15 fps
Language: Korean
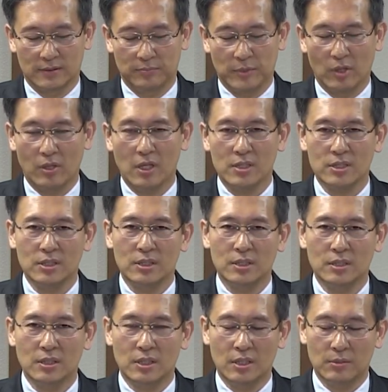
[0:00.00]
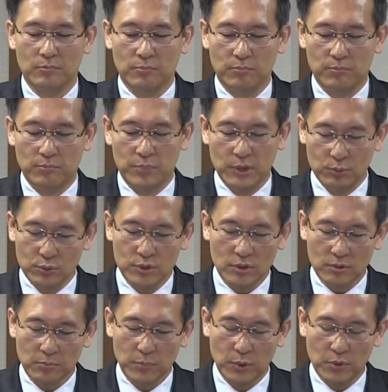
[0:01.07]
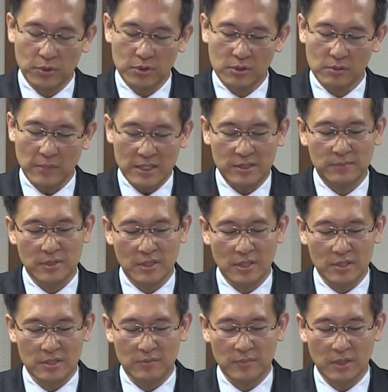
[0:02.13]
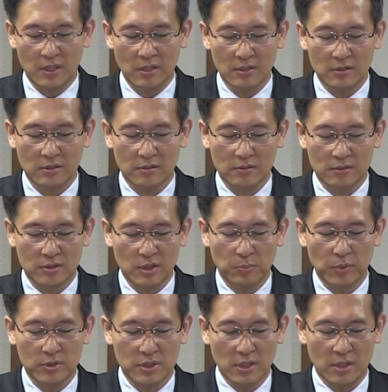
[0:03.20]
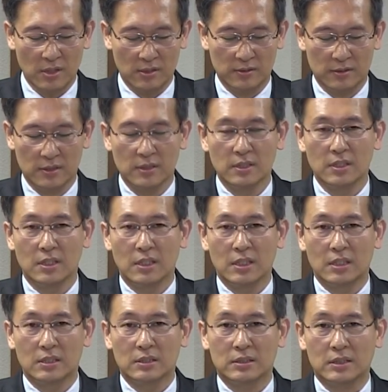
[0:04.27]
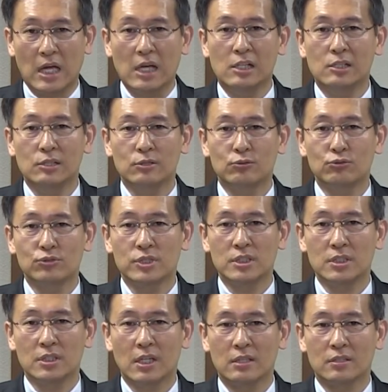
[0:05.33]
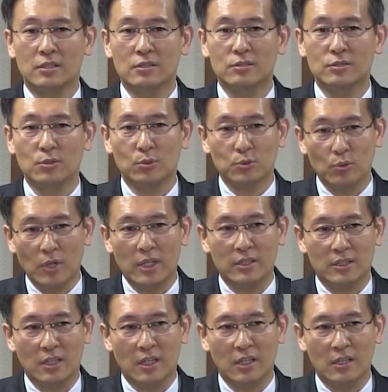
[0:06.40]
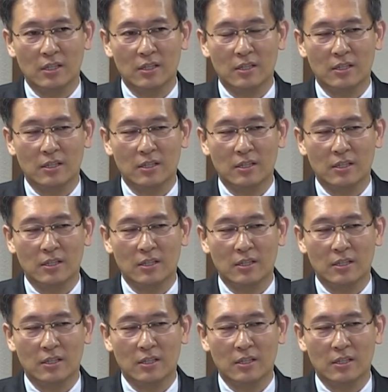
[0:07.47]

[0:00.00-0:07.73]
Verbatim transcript: 몇 가지 비유적 표현을 말씀드리겠습니다. 첫 번째, 달구지 같은 성도가 있다.